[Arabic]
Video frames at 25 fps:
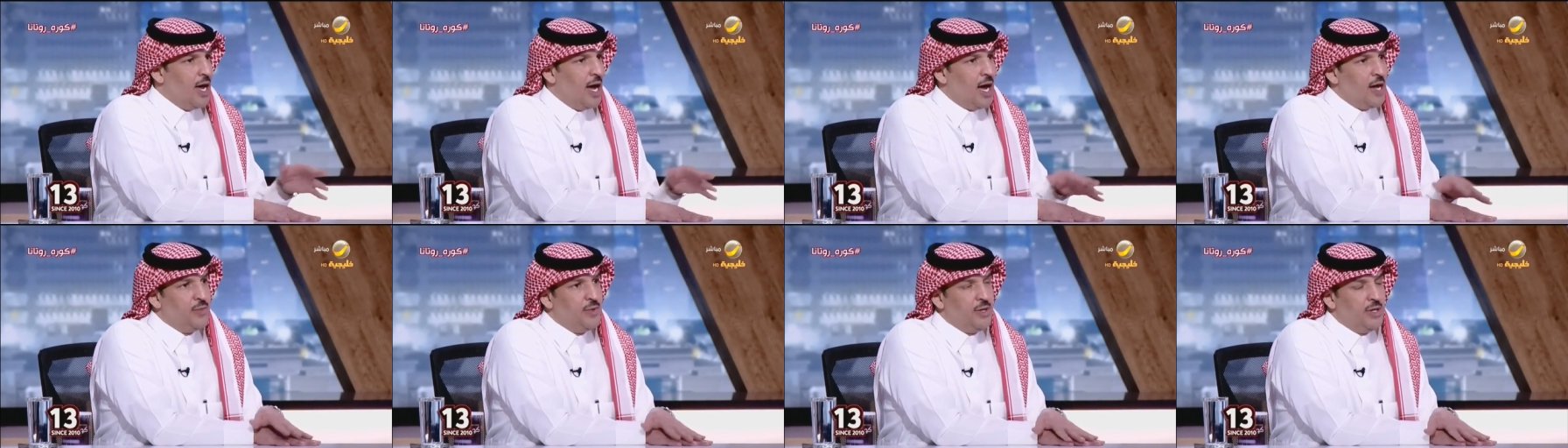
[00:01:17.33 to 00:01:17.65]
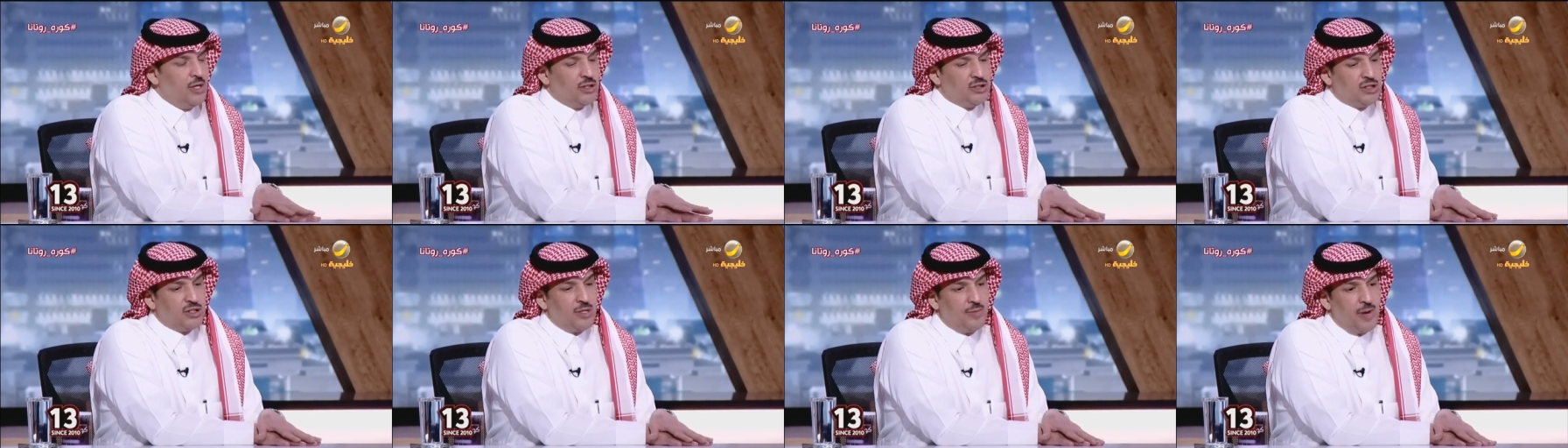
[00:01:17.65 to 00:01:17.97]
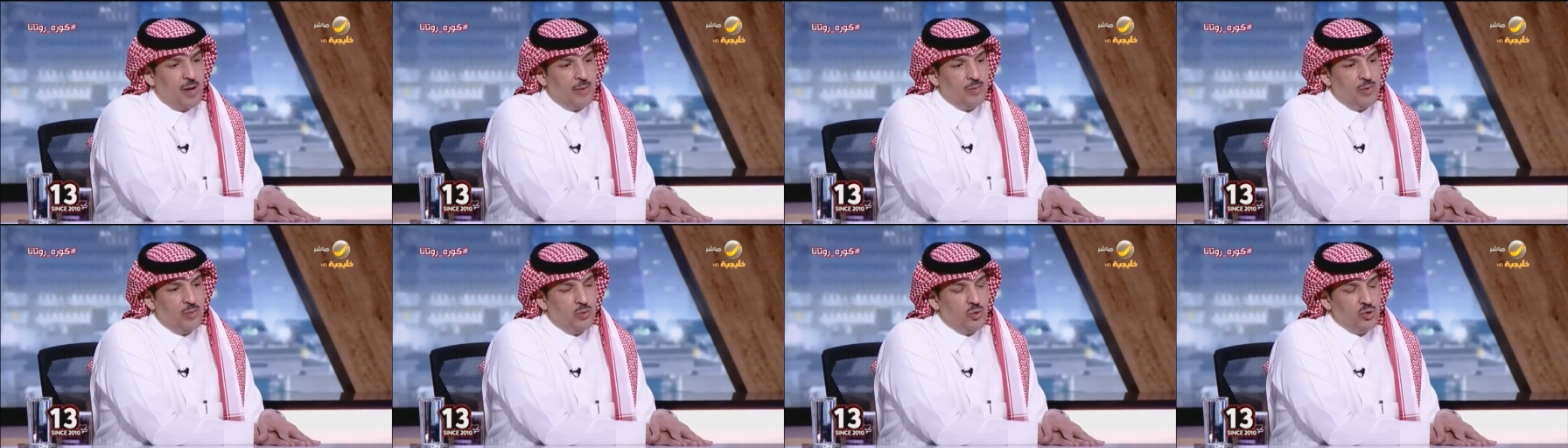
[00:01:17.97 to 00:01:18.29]
اللاعبين
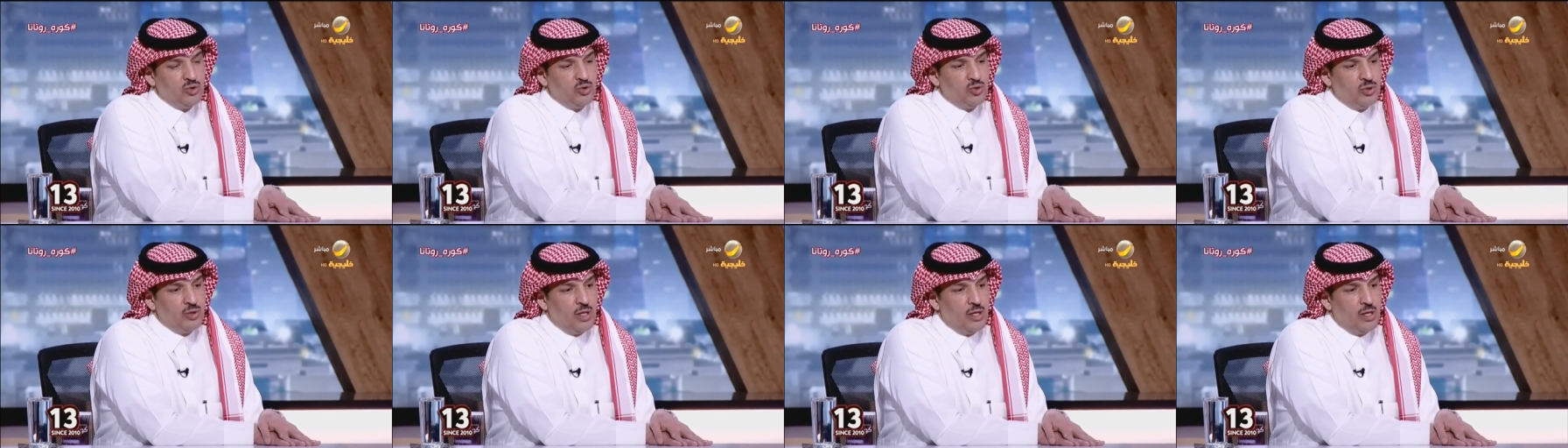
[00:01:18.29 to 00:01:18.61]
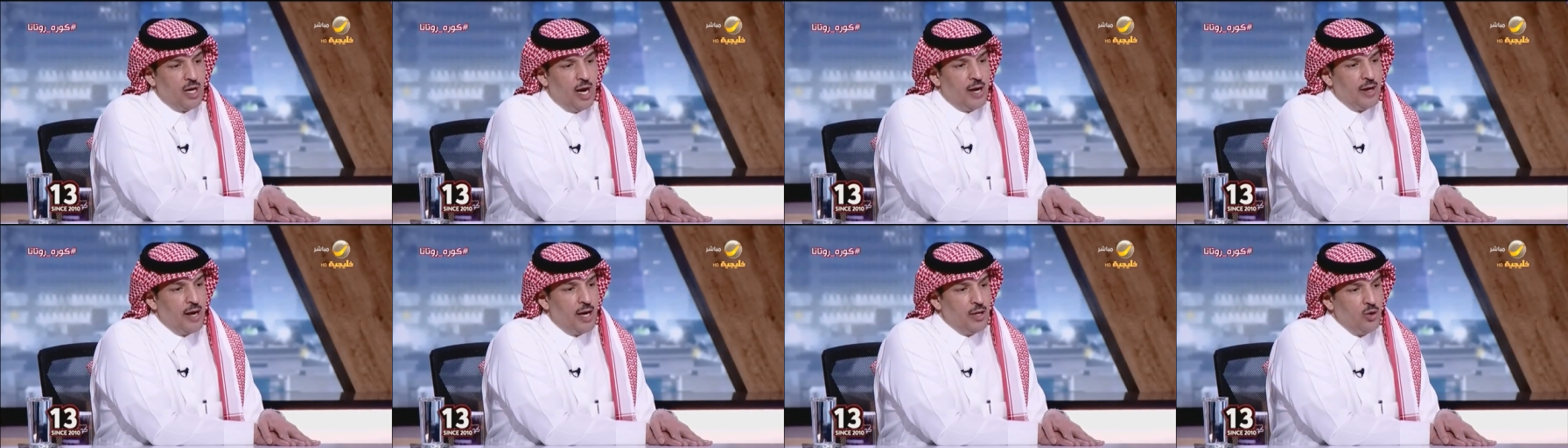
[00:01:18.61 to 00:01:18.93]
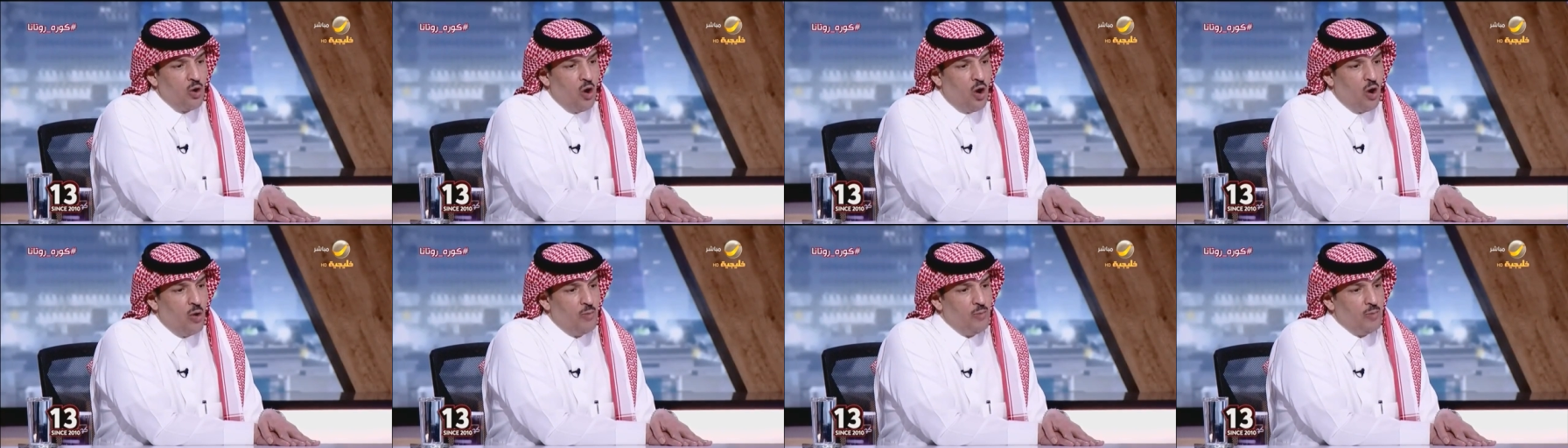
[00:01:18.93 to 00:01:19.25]
الشباب الموجودين
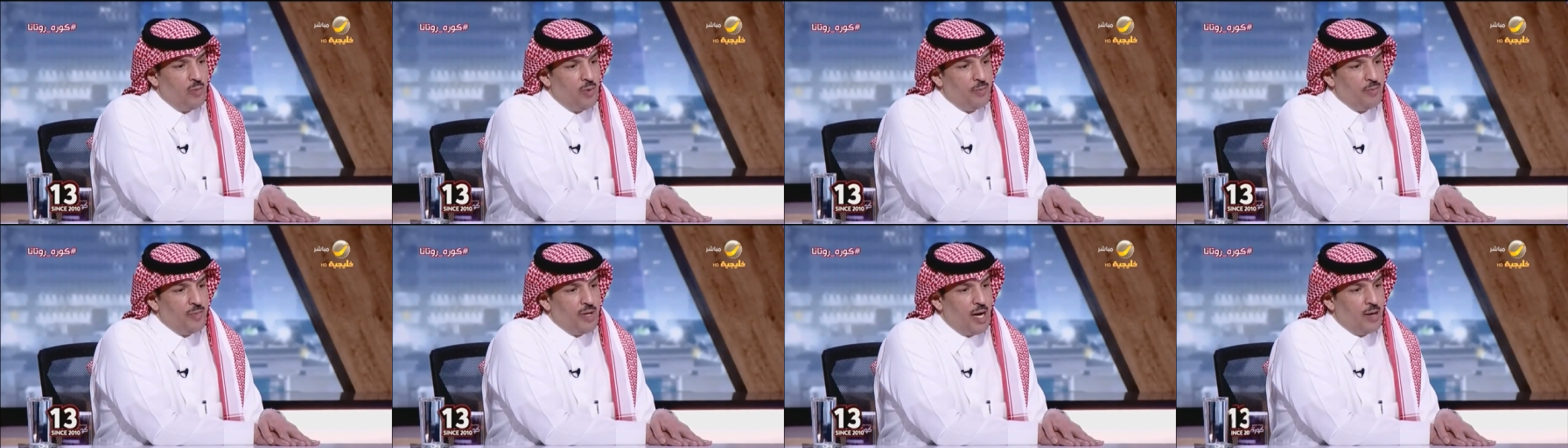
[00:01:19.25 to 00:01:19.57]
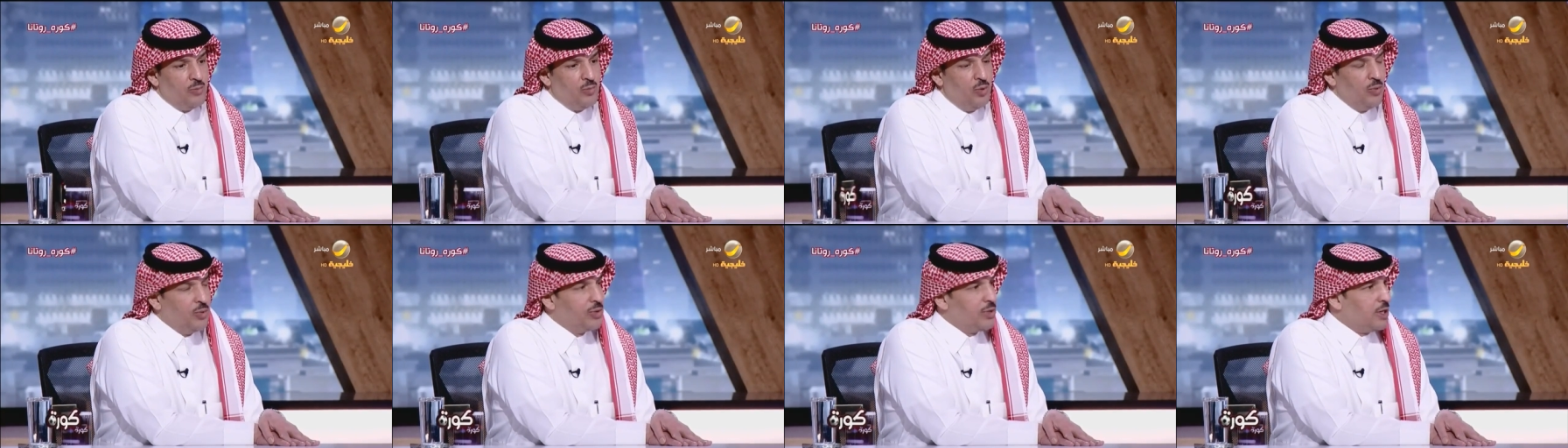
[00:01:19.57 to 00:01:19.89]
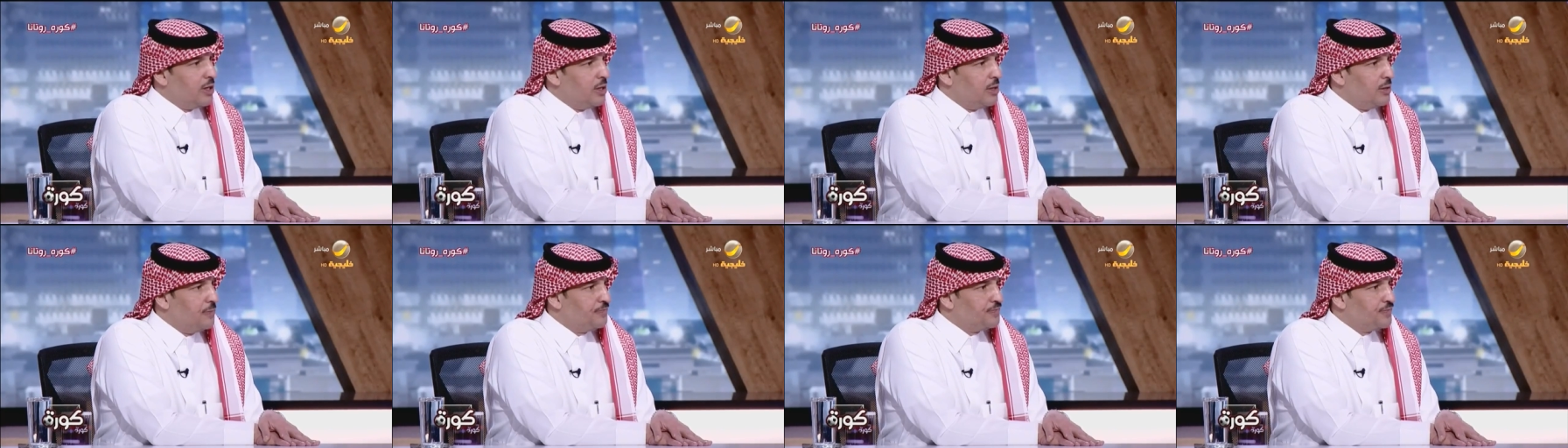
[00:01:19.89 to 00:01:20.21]
أنا اليوم من
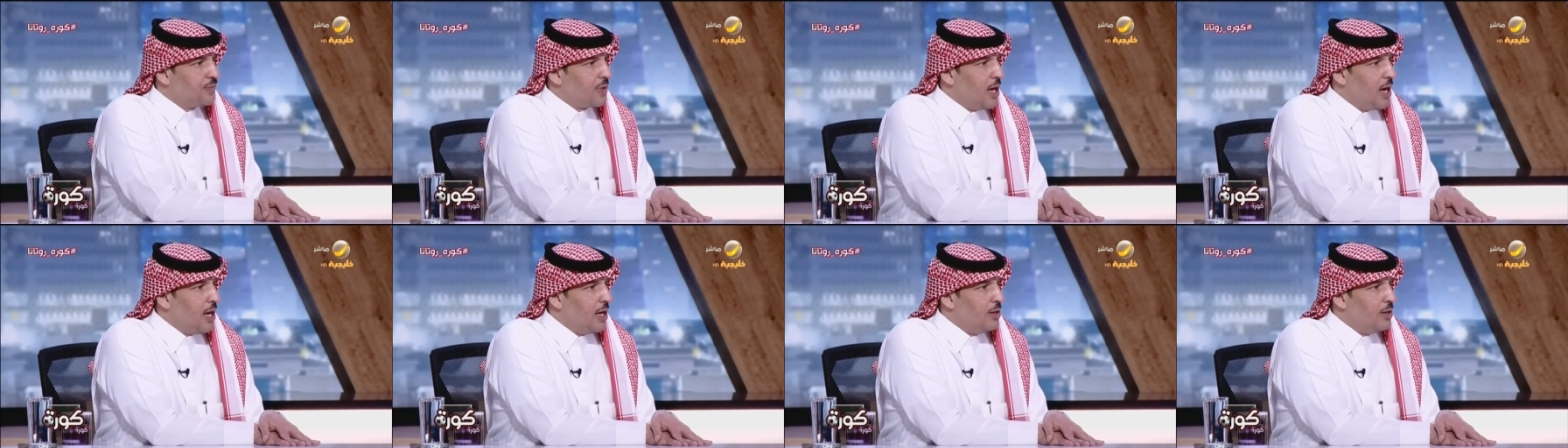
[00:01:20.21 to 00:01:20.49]
الممكن